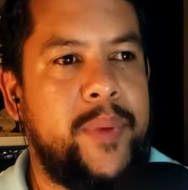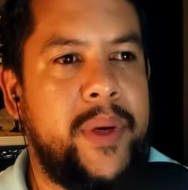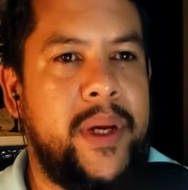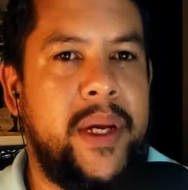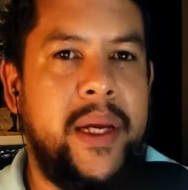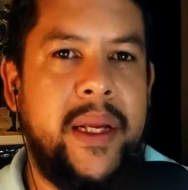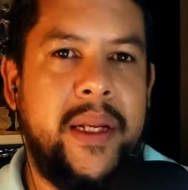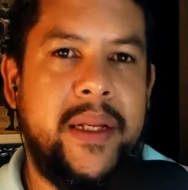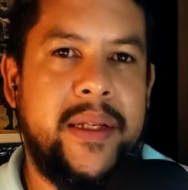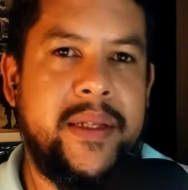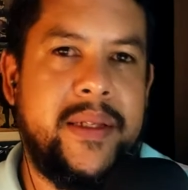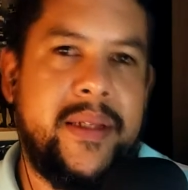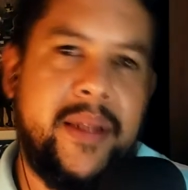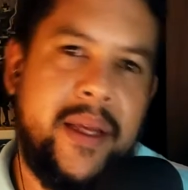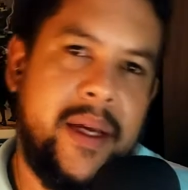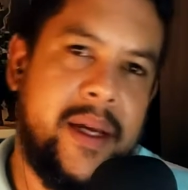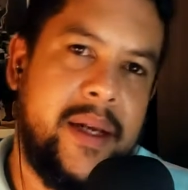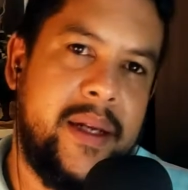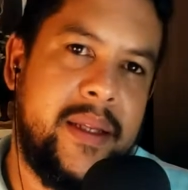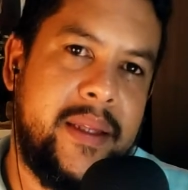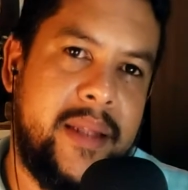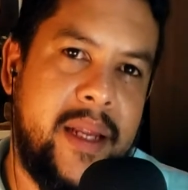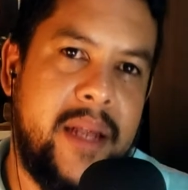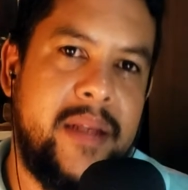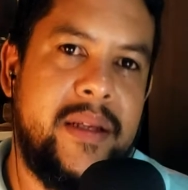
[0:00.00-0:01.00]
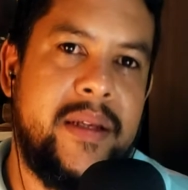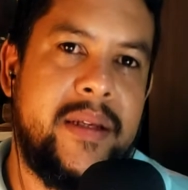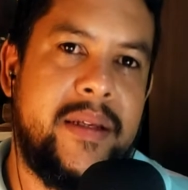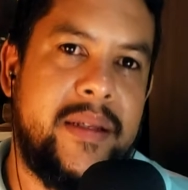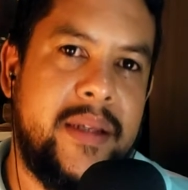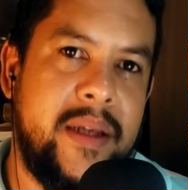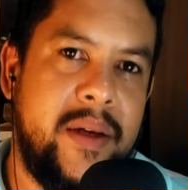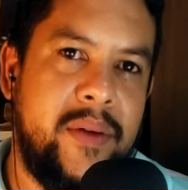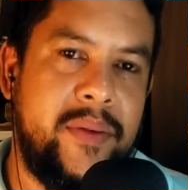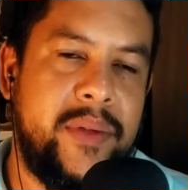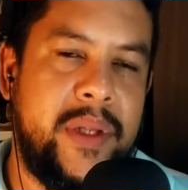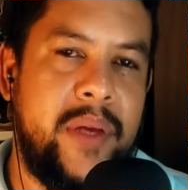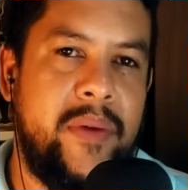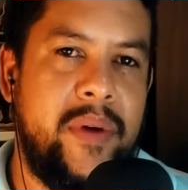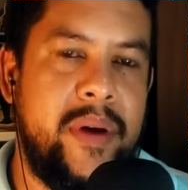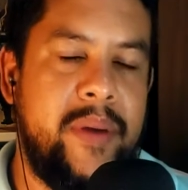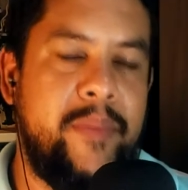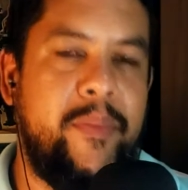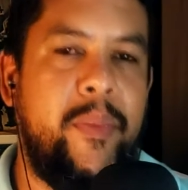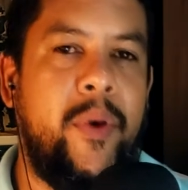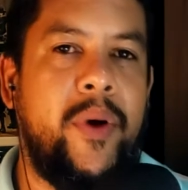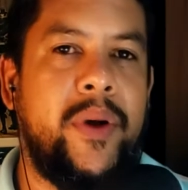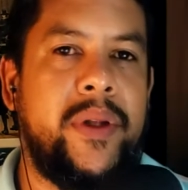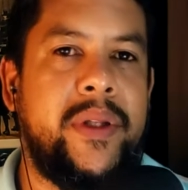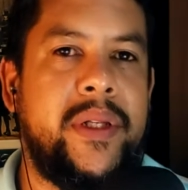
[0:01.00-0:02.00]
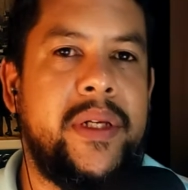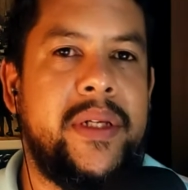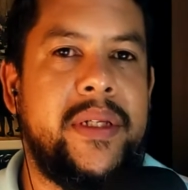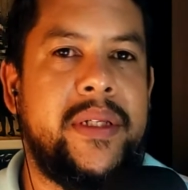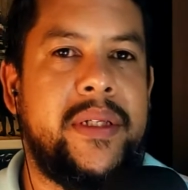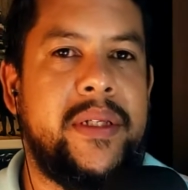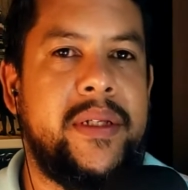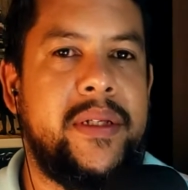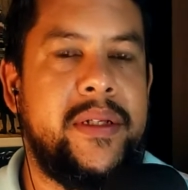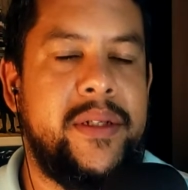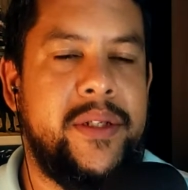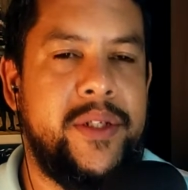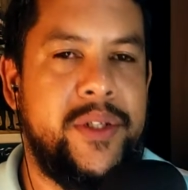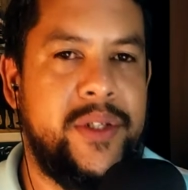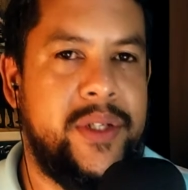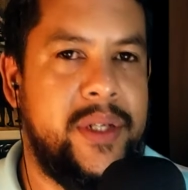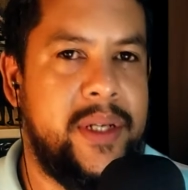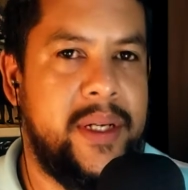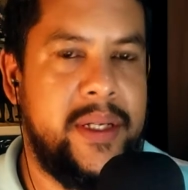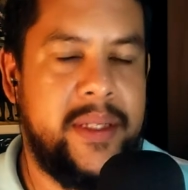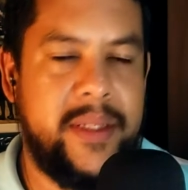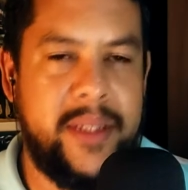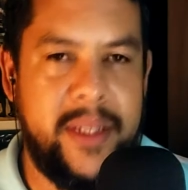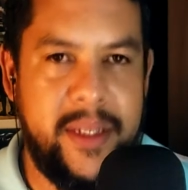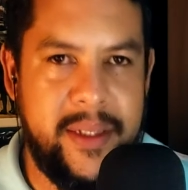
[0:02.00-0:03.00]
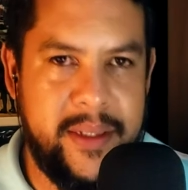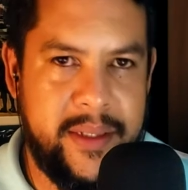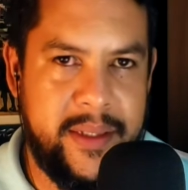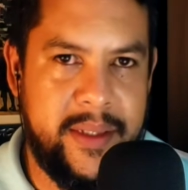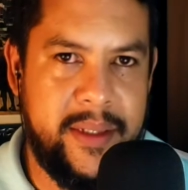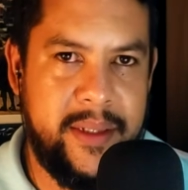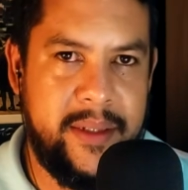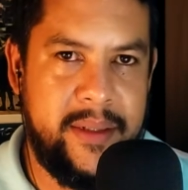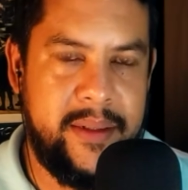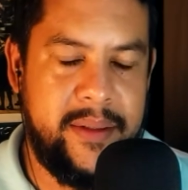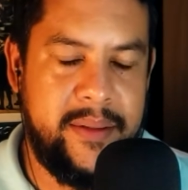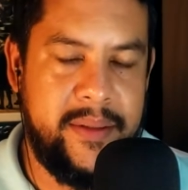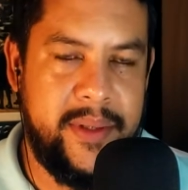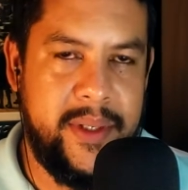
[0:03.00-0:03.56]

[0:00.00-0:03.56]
para eles, a tradição tem uma importância gigantesca.